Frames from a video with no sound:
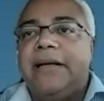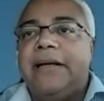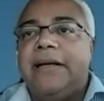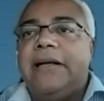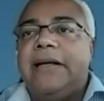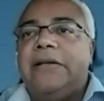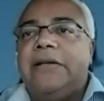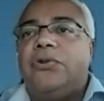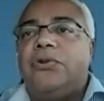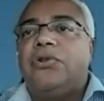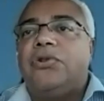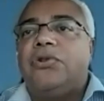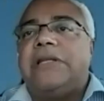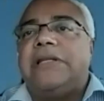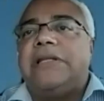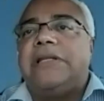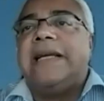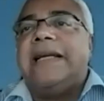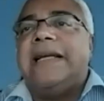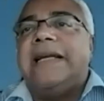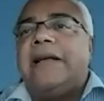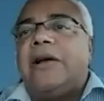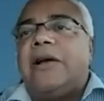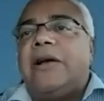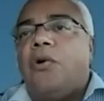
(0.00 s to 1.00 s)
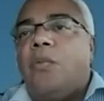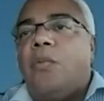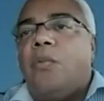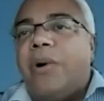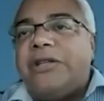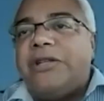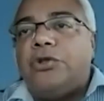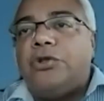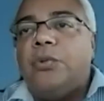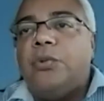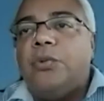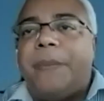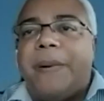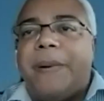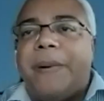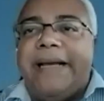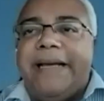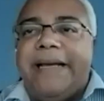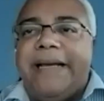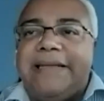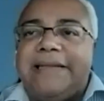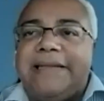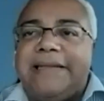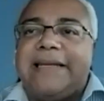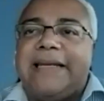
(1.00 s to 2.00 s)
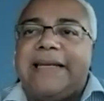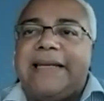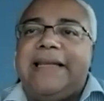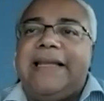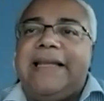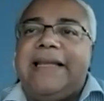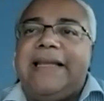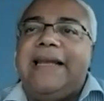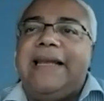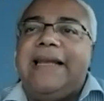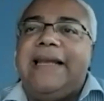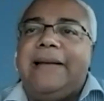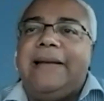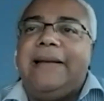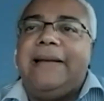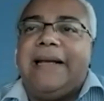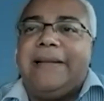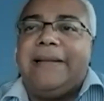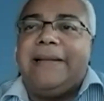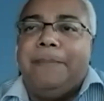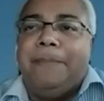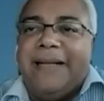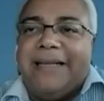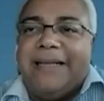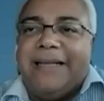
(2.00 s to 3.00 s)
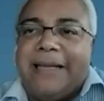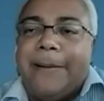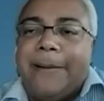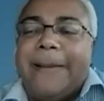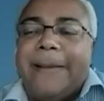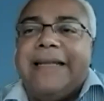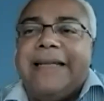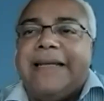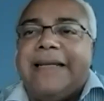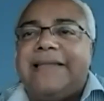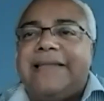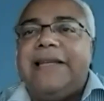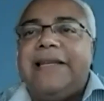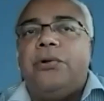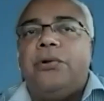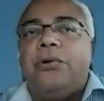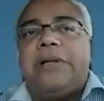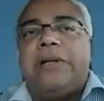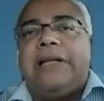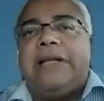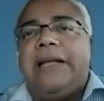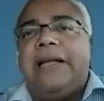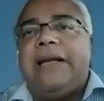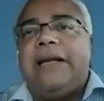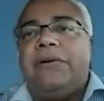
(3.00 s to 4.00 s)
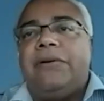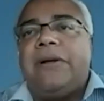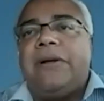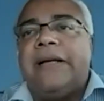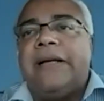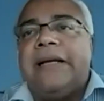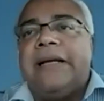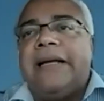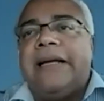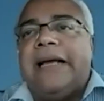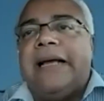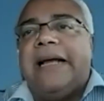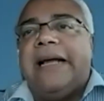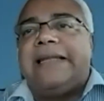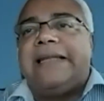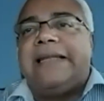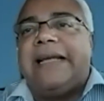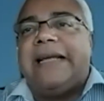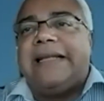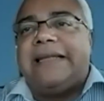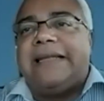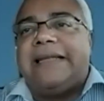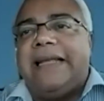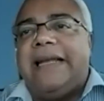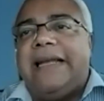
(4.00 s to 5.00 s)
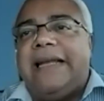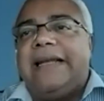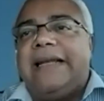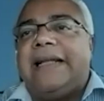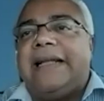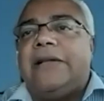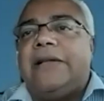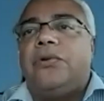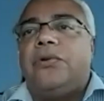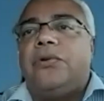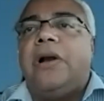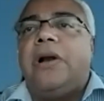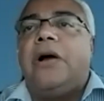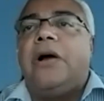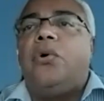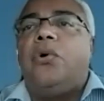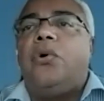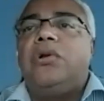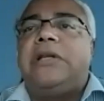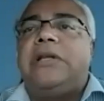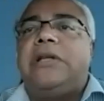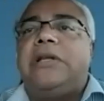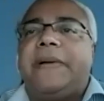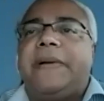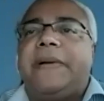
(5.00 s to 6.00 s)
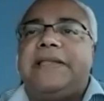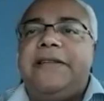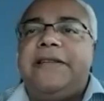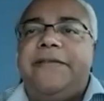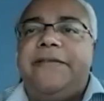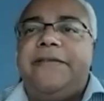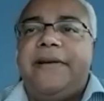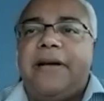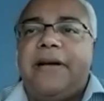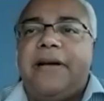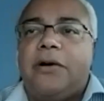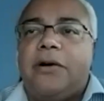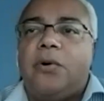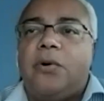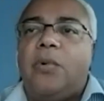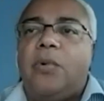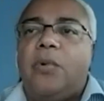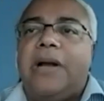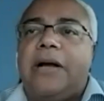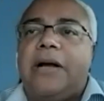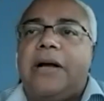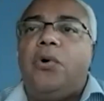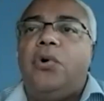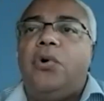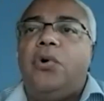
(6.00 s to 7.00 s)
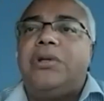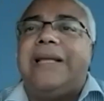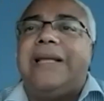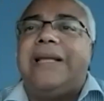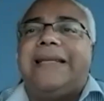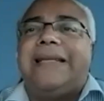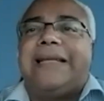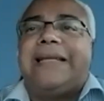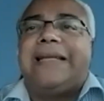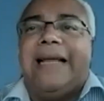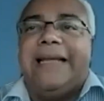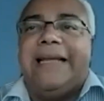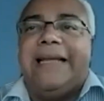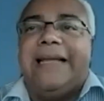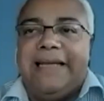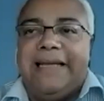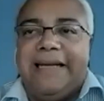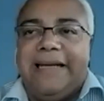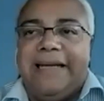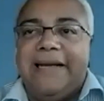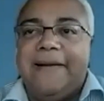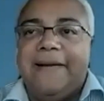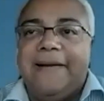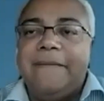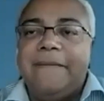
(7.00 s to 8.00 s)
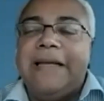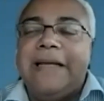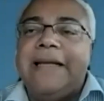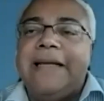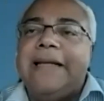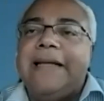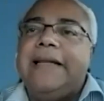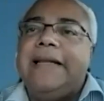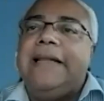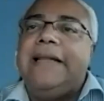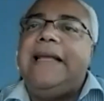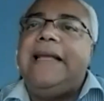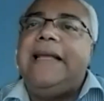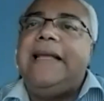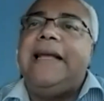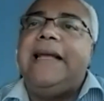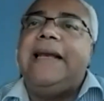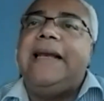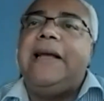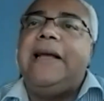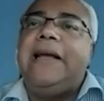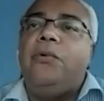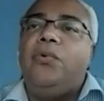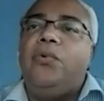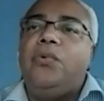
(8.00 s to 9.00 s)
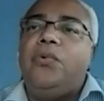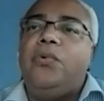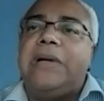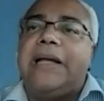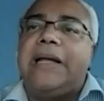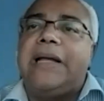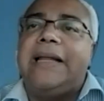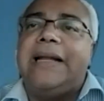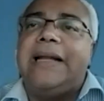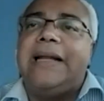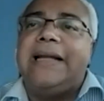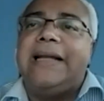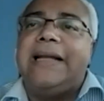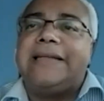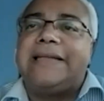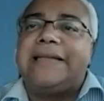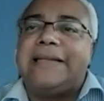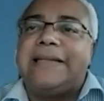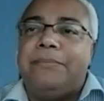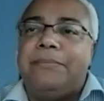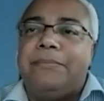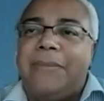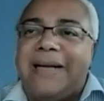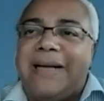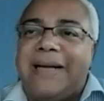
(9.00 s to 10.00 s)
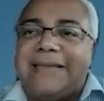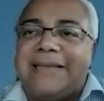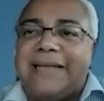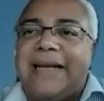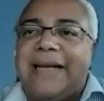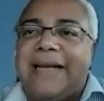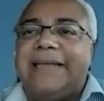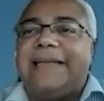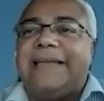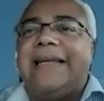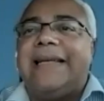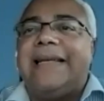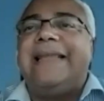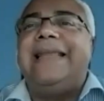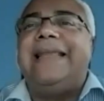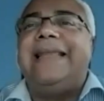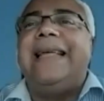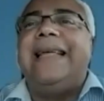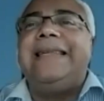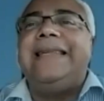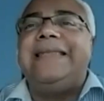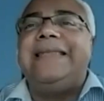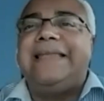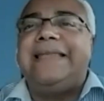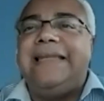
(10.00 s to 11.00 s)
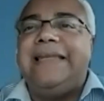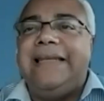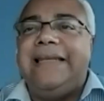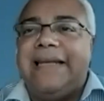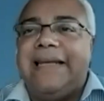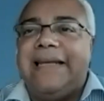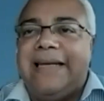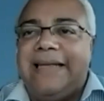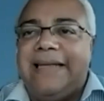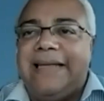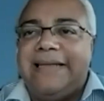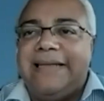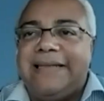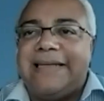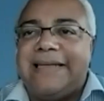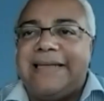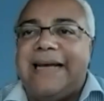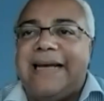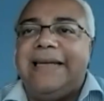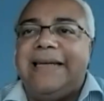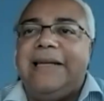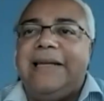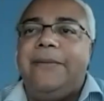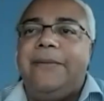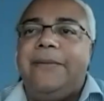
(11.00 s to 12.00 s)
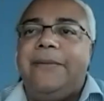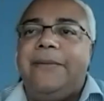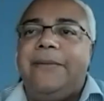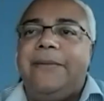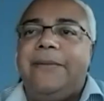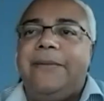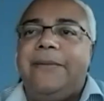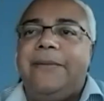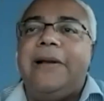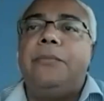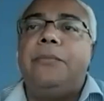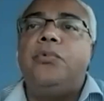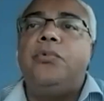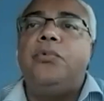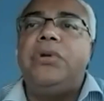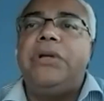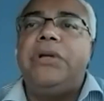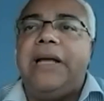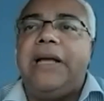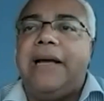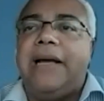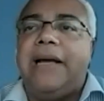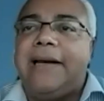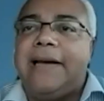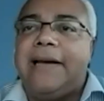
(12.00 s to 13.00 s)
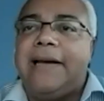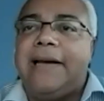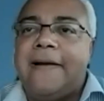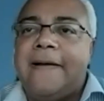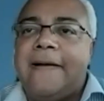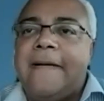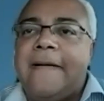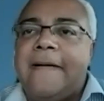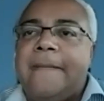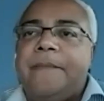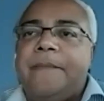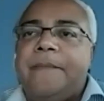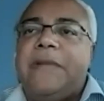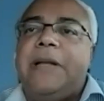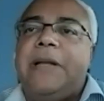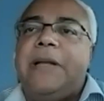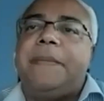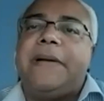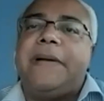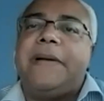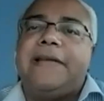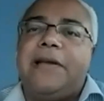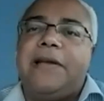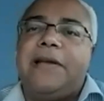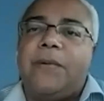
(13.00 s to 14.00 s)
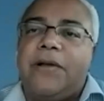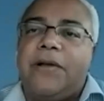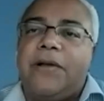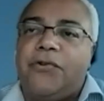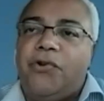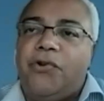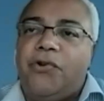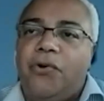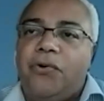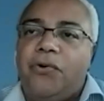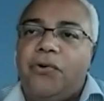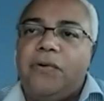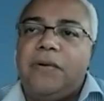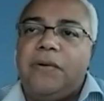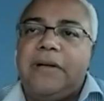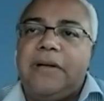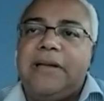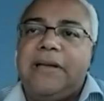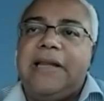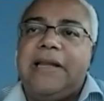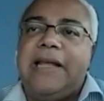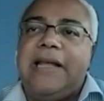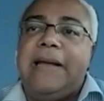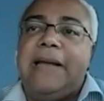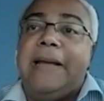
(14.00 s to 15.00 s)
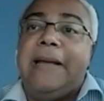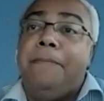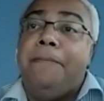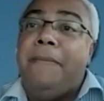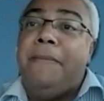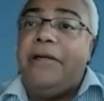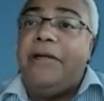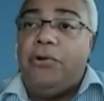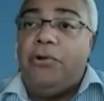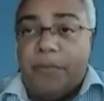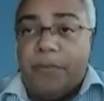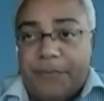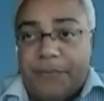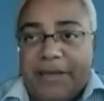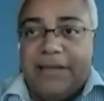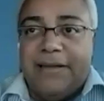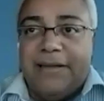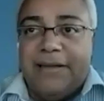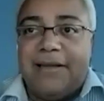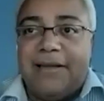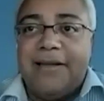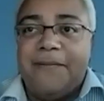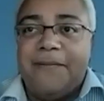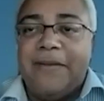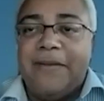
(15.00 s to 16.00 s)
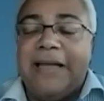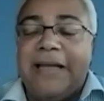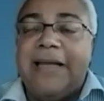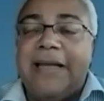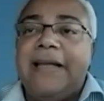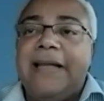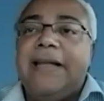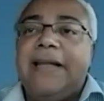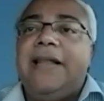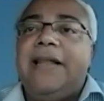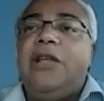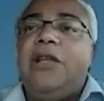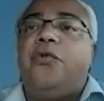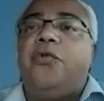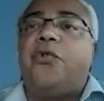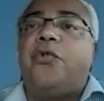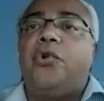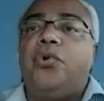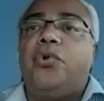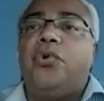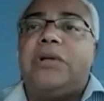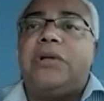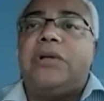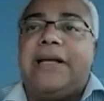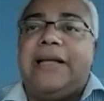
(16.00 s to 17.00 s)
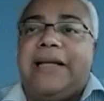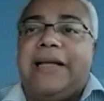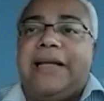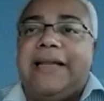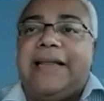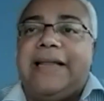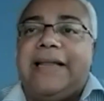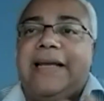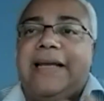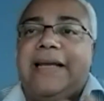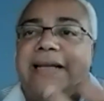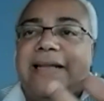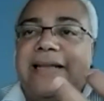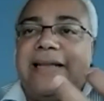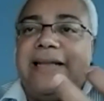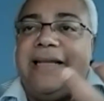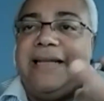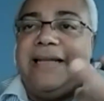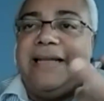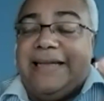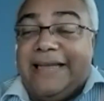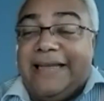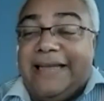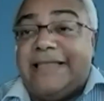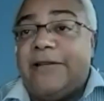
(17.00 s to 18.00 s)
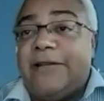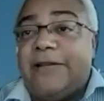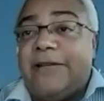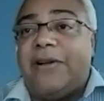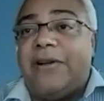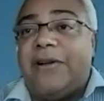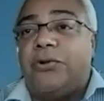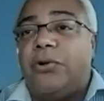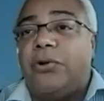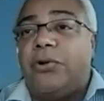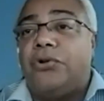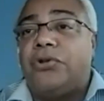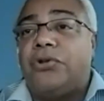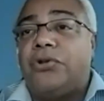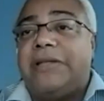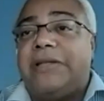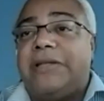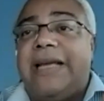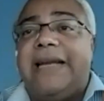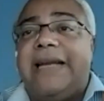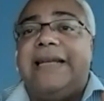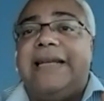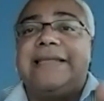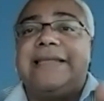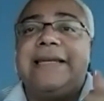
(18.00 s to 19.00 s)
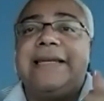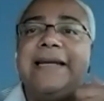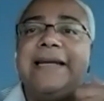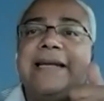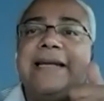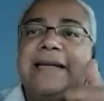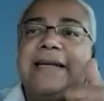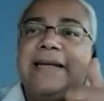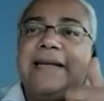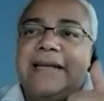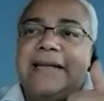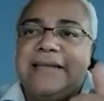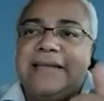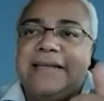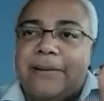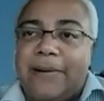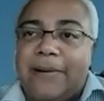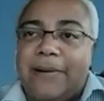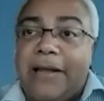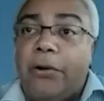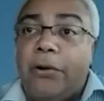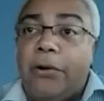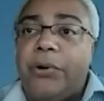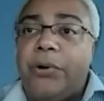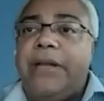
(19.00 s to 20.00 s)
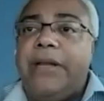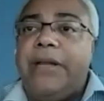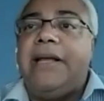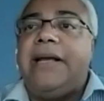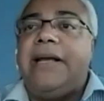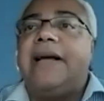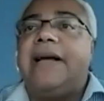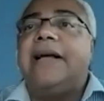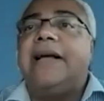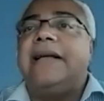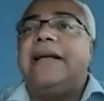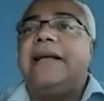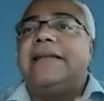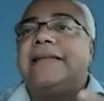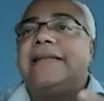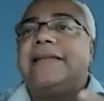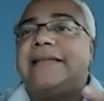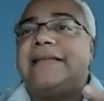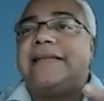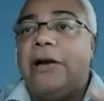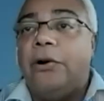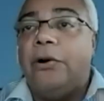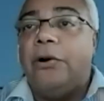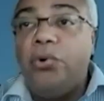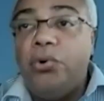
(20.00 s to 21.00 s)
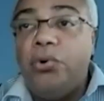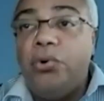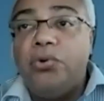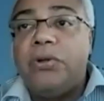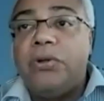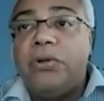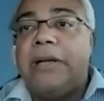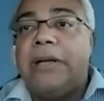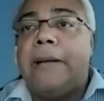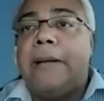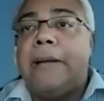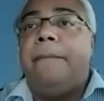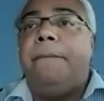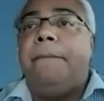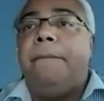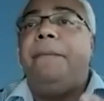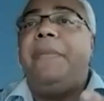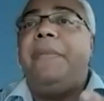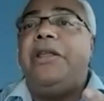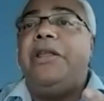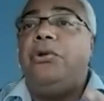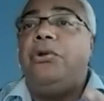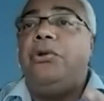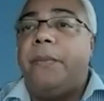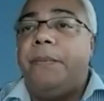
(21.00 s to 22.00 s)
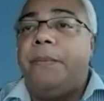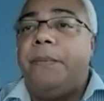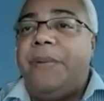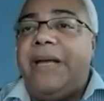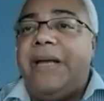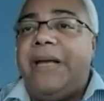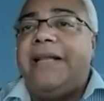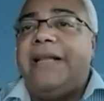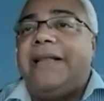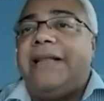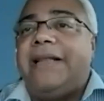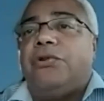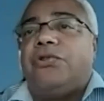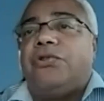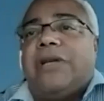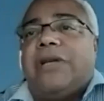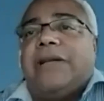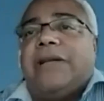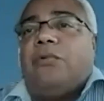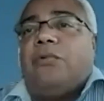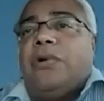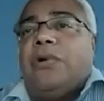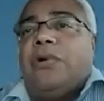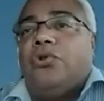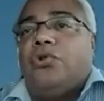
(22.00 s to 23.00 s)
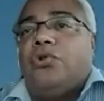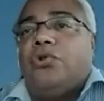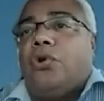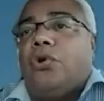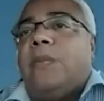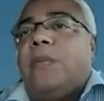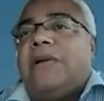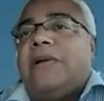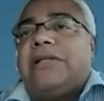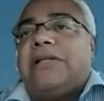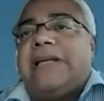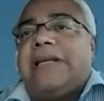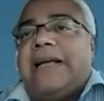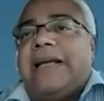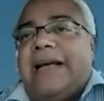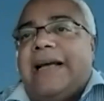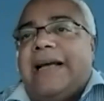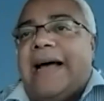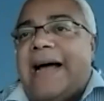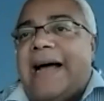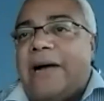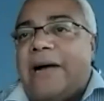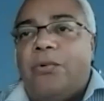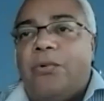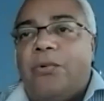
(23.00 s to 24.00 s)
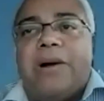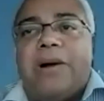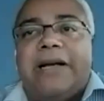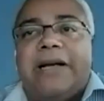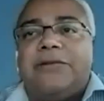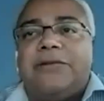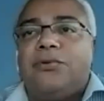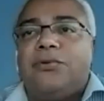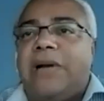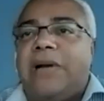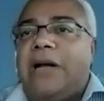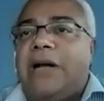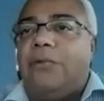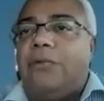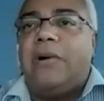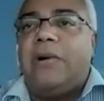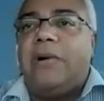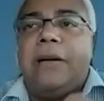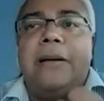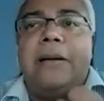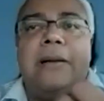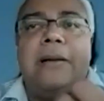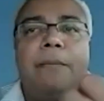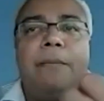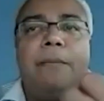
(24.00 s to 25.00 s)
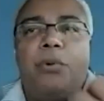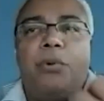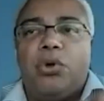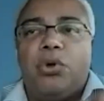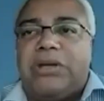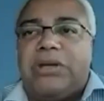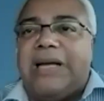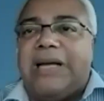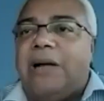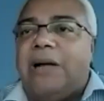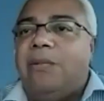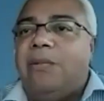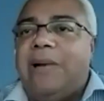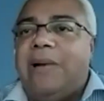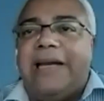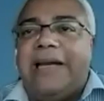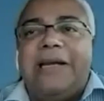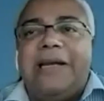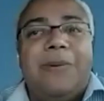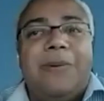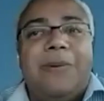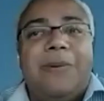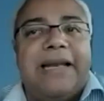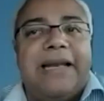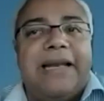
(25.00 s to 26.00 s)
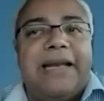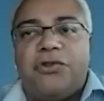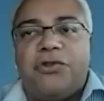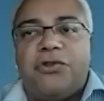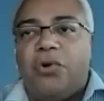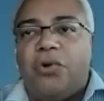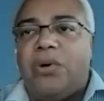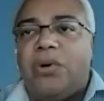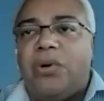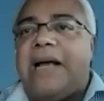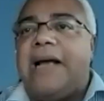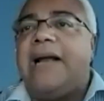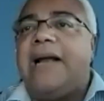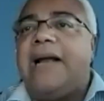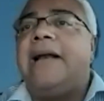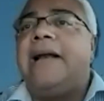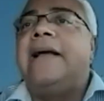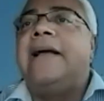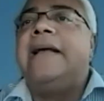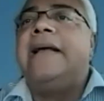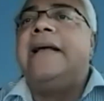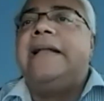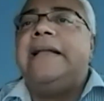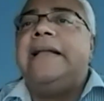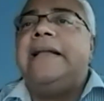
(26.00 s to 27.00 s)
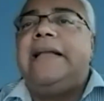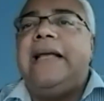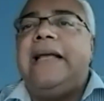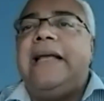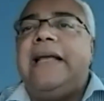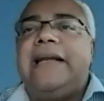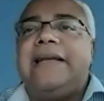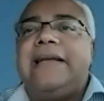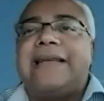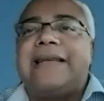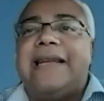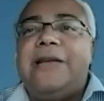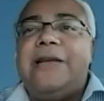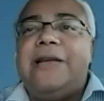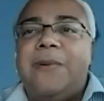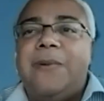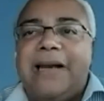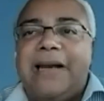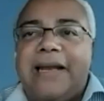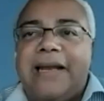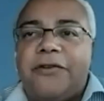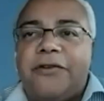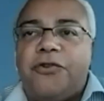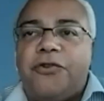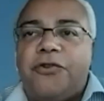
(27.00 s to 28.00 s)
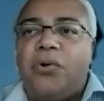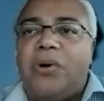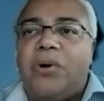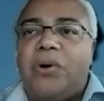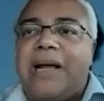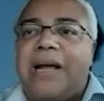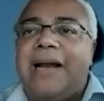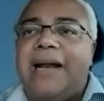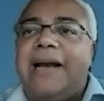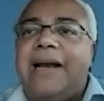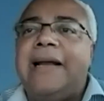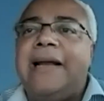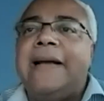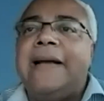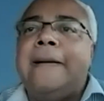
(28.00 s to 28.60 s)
Entonces, como es un país que tiene, está bendecido, tiene, está, tiene tanto la costa pacífica como la costa atlántica, tiene una de las más altas densidades a nivel mundial de preservación de medio ambiente, disfruta de, de, de ese factor. Entonces tienes estabilidad jurídica, salud, medio ambiente, o sea, cuando tomas agua es un agua potable a nivel nacional, tienes a nivel nacional